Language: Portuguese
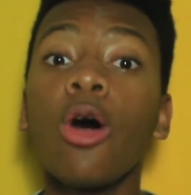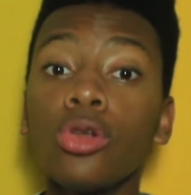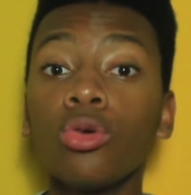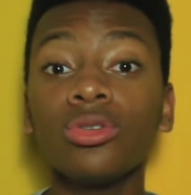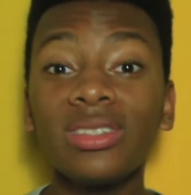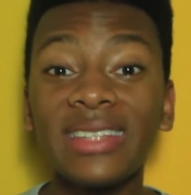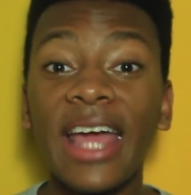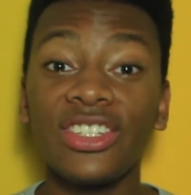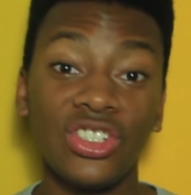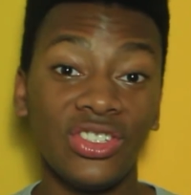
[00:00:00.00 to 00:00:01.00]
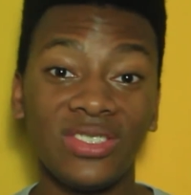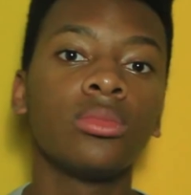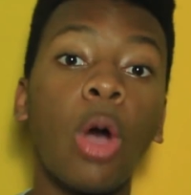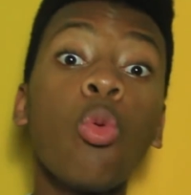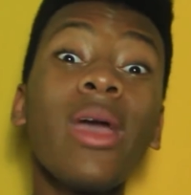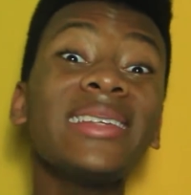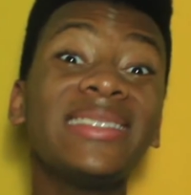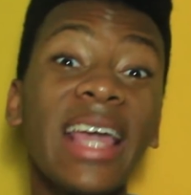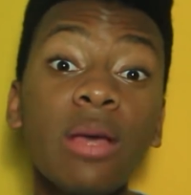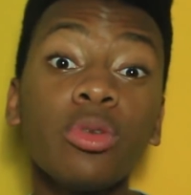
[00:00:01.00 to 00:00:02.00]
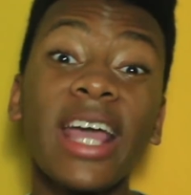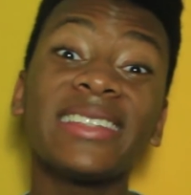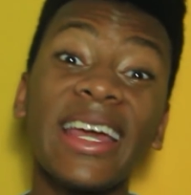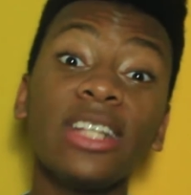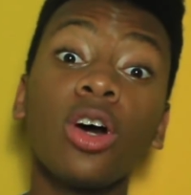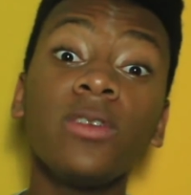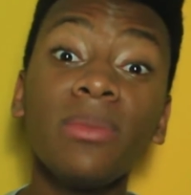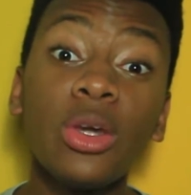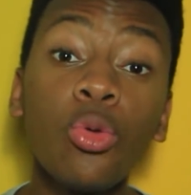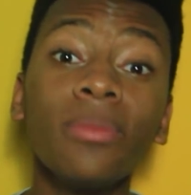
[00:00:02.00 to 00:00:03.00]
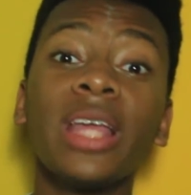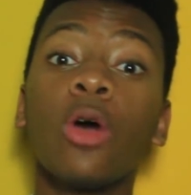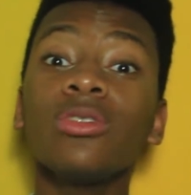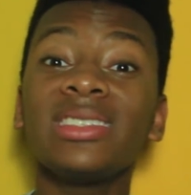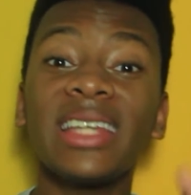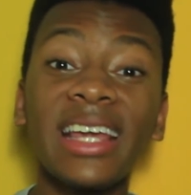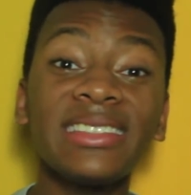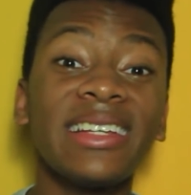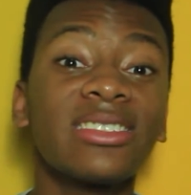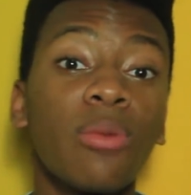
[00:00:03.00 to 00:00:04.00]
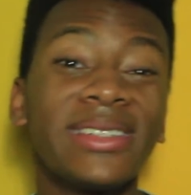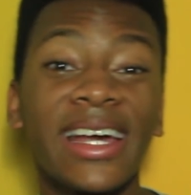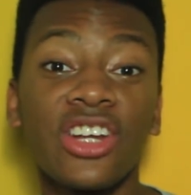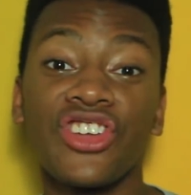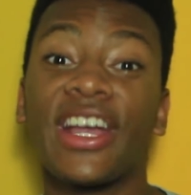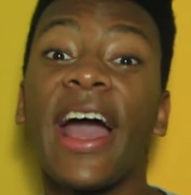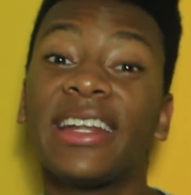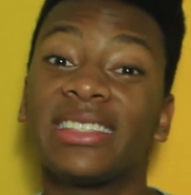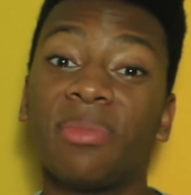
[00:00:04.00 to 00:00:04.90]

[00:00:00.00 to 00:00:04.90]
ao longo dos testes. Um exemplo é a série 9000. Os trens eles começaram a chegar na